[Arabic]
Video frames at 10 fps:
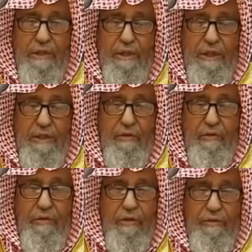أصل له
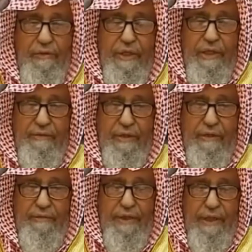وهو بدعة من
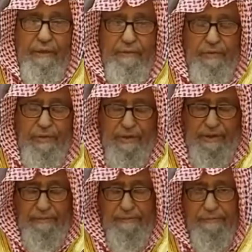البدع نعم